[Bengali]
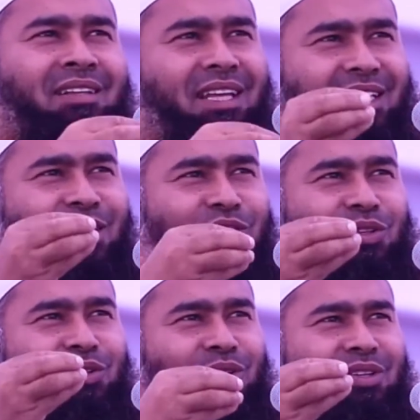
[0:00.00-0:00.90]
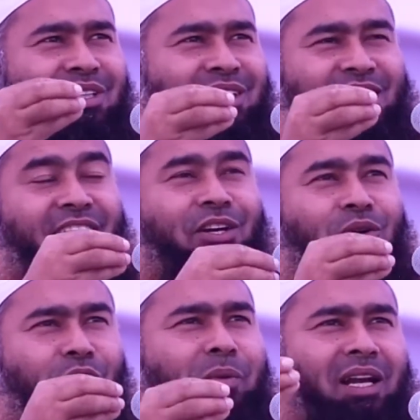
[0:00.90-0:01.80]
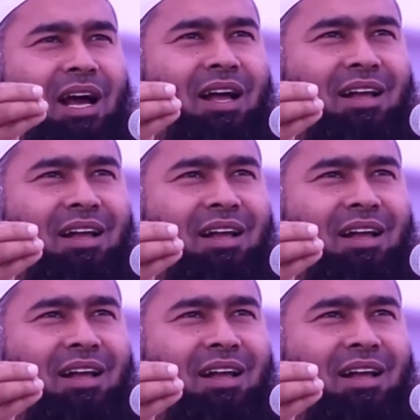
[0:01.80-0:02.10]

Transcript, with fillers: তাদের জন্য শিরিক করবে না